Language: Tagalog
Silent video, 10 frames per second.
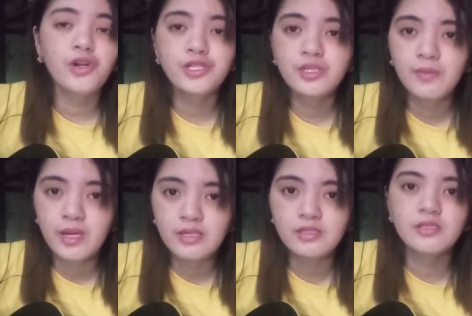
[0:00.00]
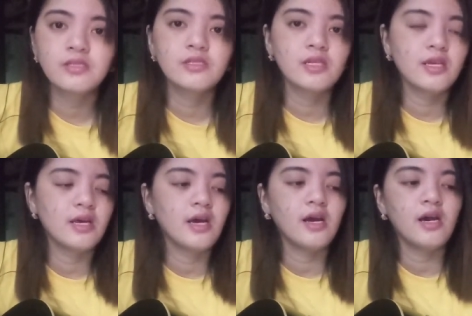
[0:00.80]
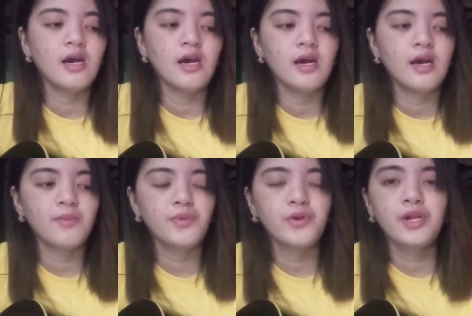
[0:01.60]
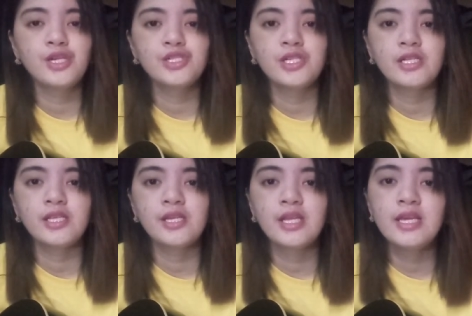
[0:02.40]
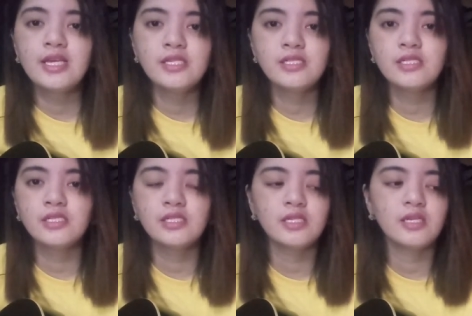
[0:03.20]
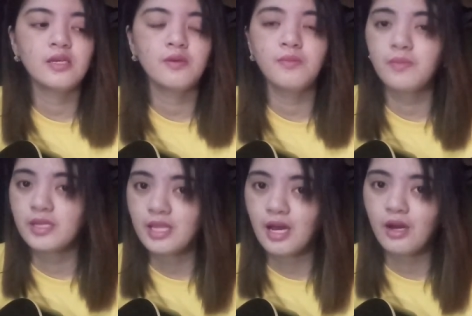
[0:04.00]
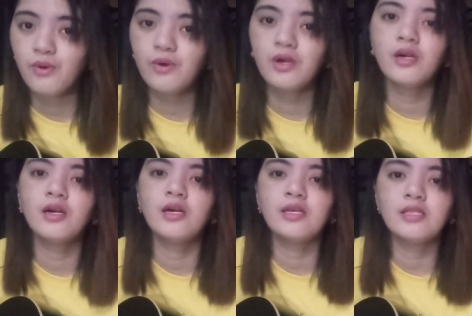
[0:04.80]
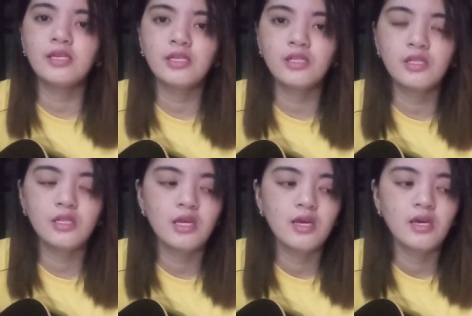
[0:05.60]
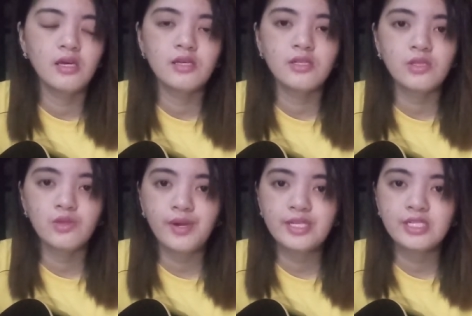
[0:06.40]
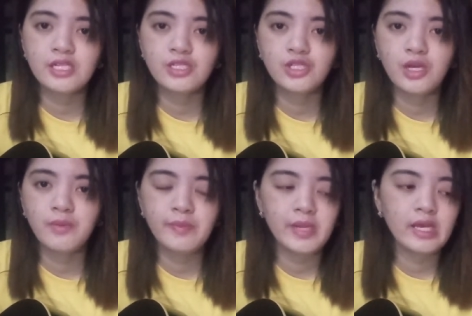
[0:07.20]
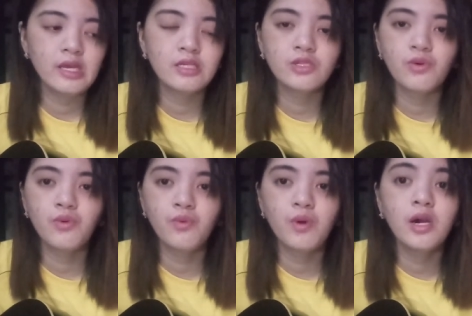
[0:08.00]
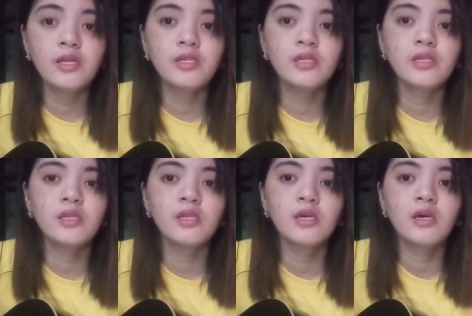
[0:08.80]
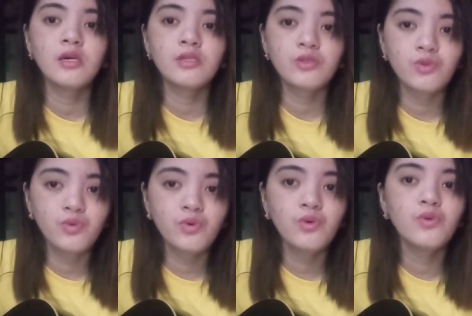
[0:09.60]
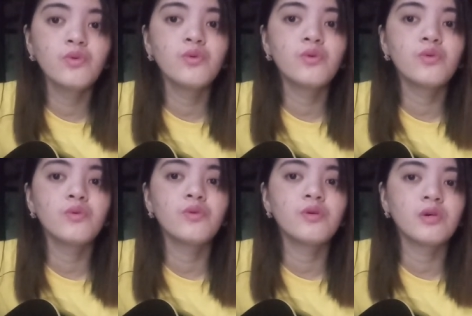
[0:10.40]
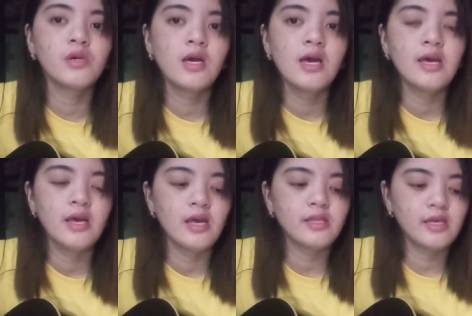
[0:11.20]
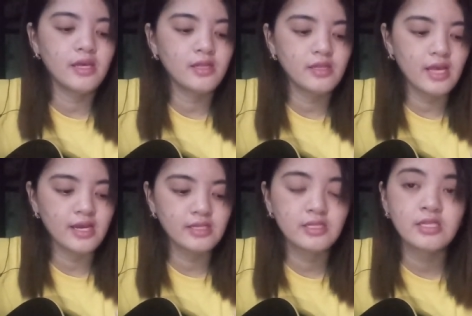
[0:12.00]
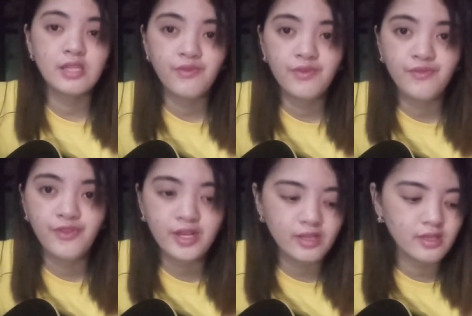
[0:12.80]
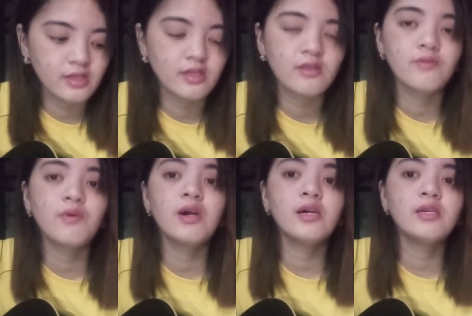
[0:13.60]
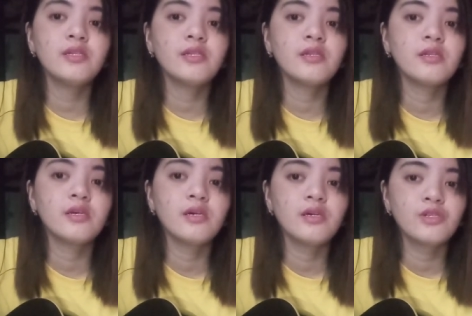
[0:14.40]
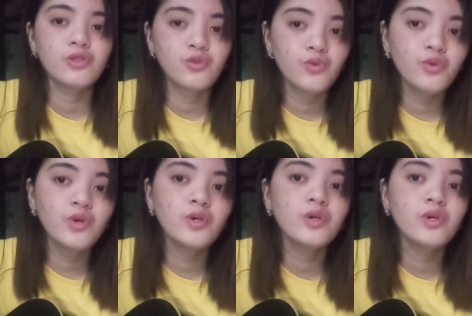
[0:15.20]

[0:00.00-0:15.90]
course naman, ang progression natin is bitaw, then twice natin siya i-play. So, 1, 2, then taas sa 7th fret, 1, 2,